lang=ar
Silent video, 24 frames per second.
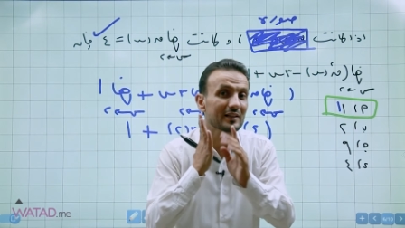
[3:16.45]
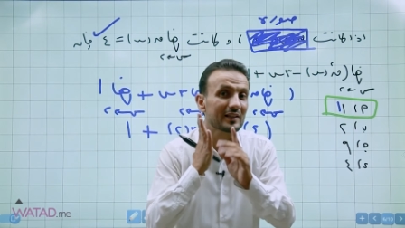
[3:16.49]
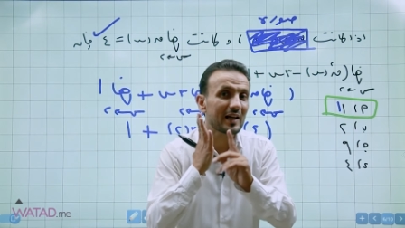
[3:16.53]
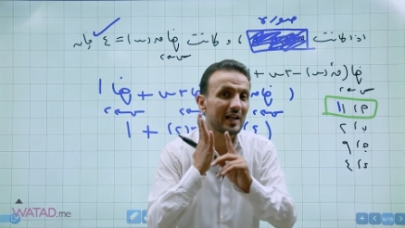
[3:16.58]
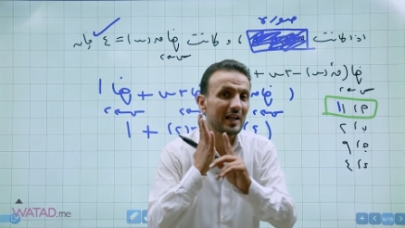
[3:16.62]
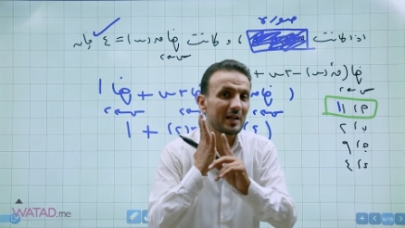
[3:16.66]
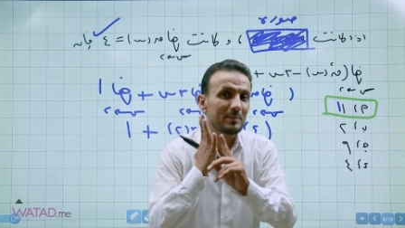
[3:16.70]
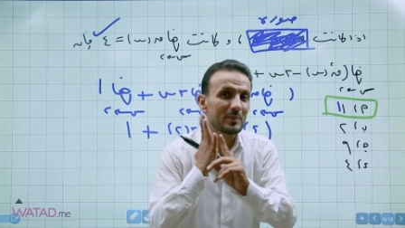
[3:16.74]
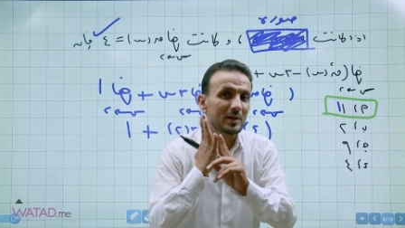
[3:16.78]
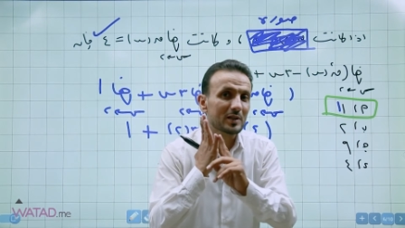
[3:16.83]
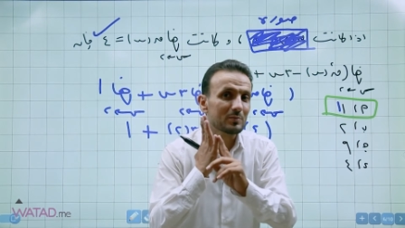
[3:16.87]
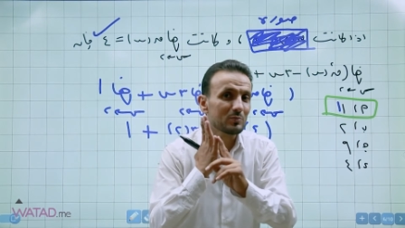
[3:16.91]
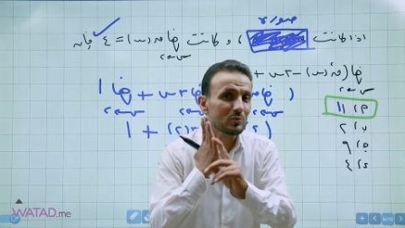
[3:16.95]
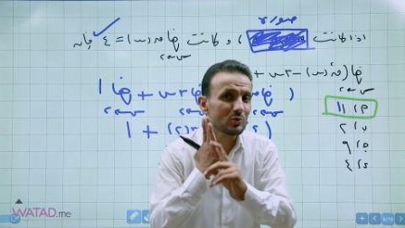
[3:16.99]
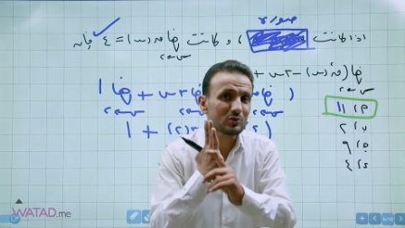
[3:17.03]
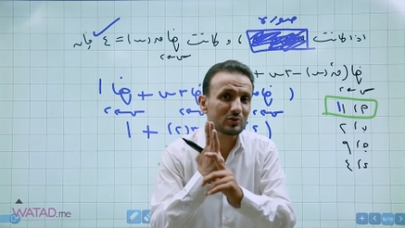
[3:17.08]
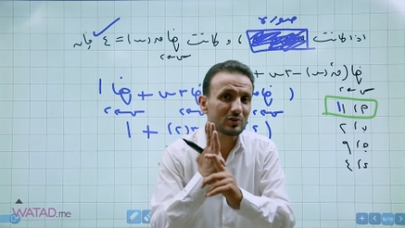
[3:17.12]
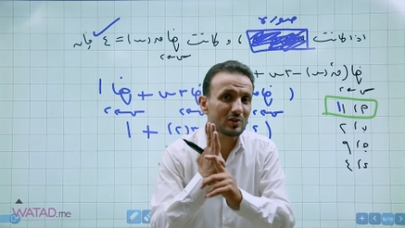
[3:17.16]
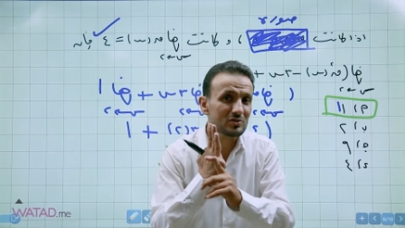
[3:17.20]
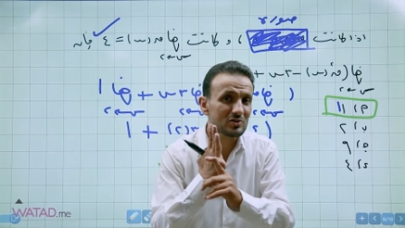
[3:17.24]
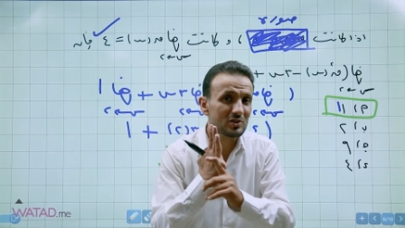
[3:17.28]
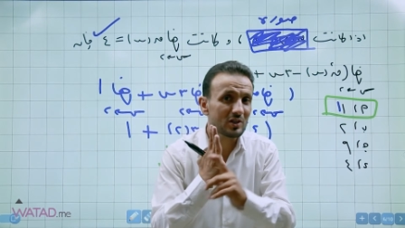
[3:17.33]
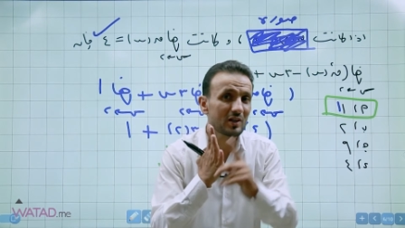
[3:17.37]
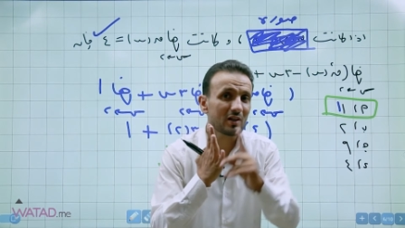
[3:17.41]
كلمة
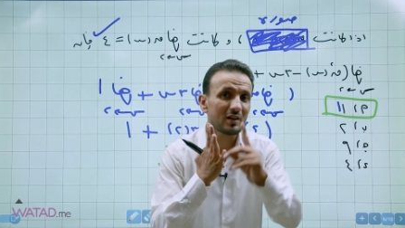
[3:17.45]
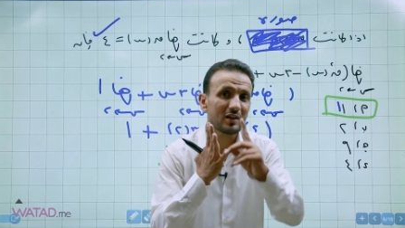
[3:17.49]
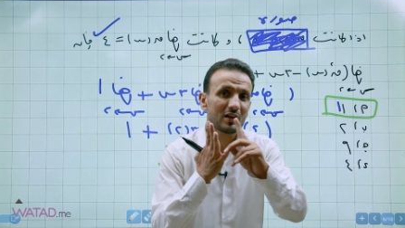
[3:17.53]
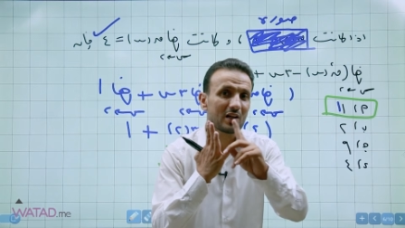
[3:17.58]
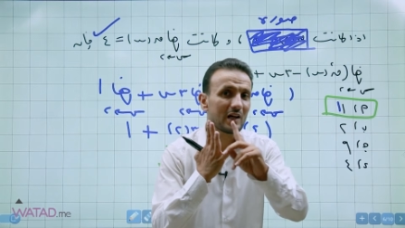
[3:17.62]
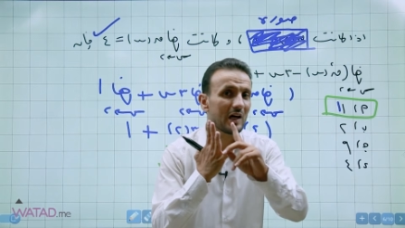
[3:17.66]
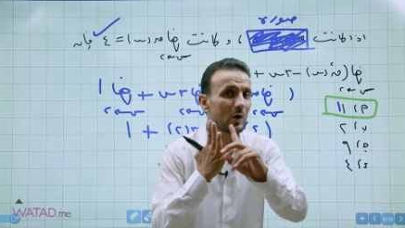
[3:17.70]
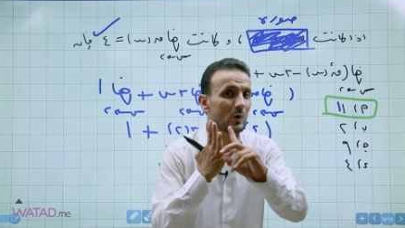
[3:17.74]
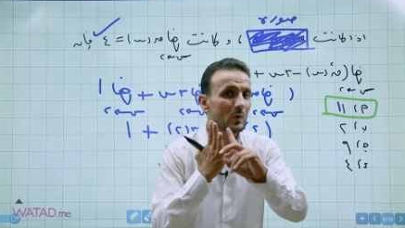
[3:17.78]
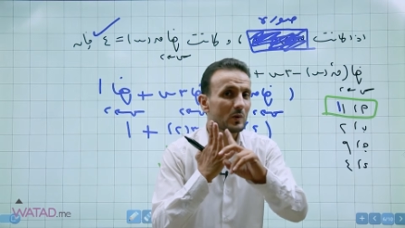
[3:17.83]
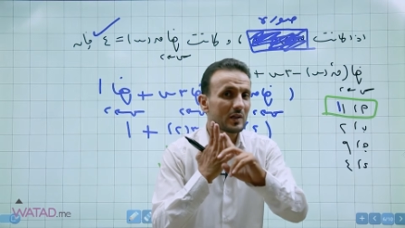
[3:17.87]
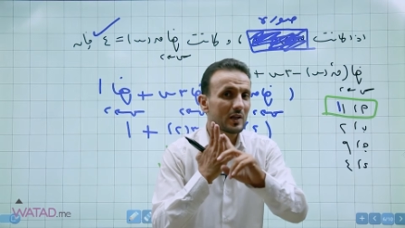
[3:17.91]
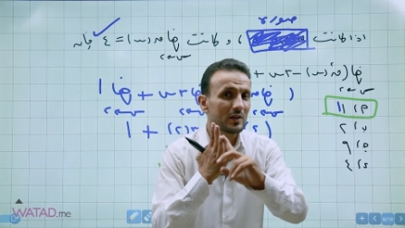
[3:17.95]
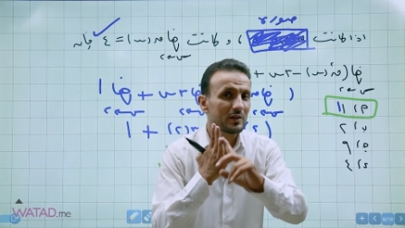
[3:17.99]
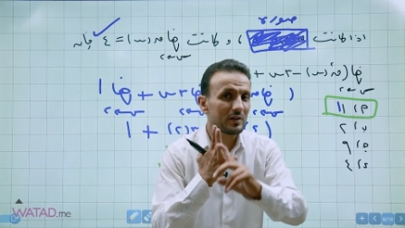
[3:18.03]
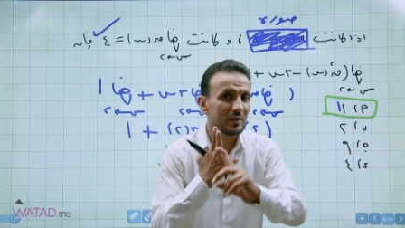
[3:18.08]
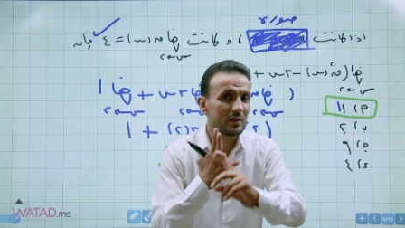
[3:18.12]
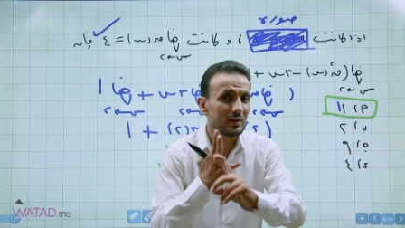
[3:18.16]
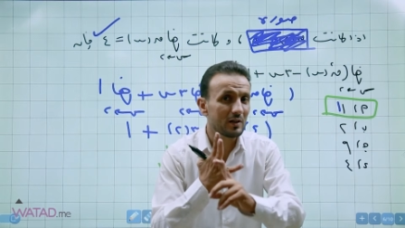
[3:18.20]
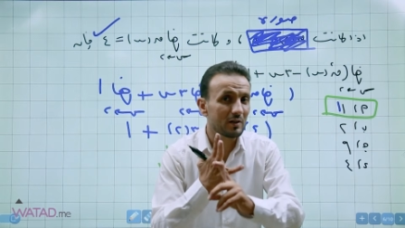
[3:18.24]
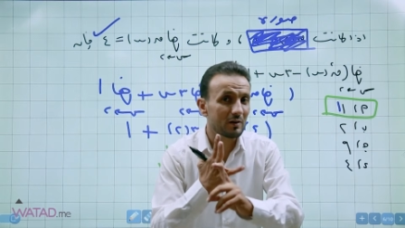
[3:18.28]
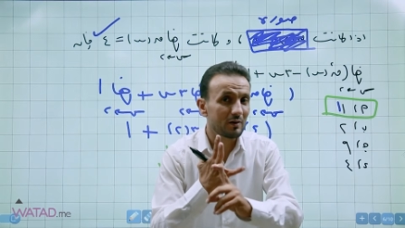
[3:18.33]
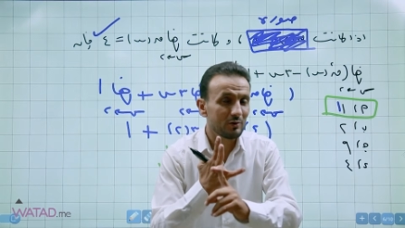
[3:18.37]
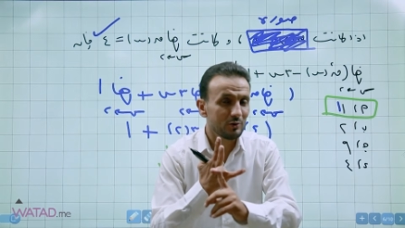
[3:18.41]
متصل أو
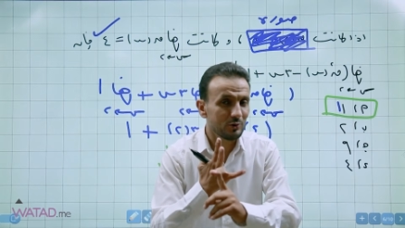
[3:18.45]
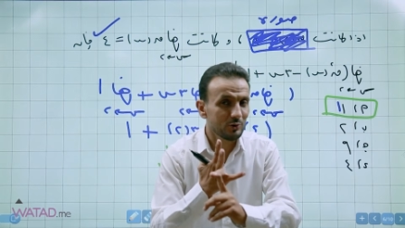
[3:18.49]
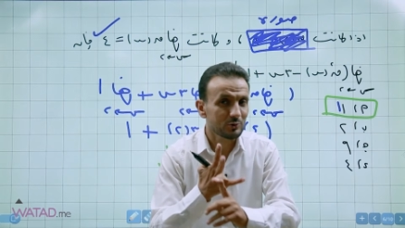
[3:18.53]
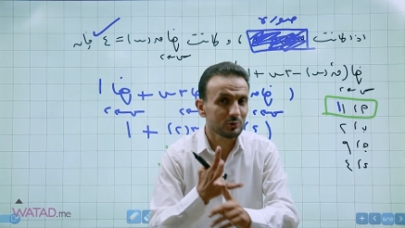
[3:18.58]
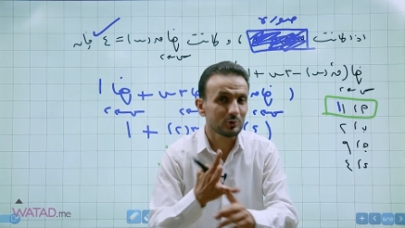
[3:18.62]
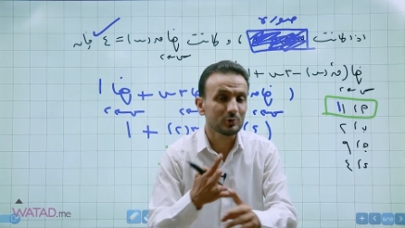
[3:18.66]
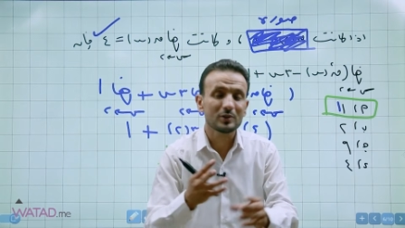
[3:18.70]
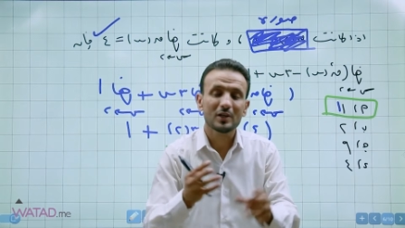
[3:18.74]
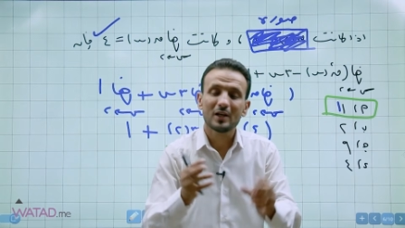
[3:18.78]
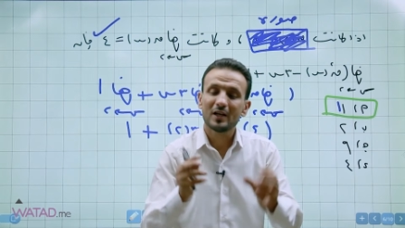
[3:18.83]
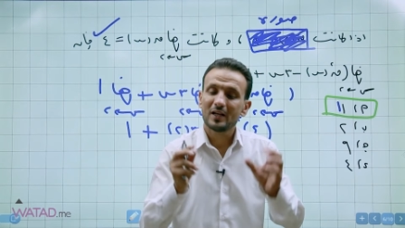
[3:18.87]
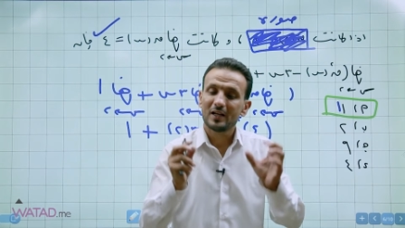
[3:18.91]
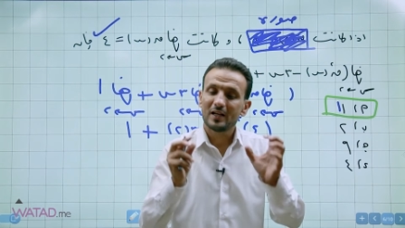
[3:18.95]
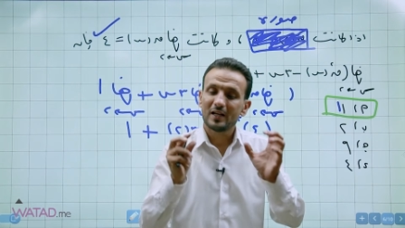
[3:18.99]
كثير حدود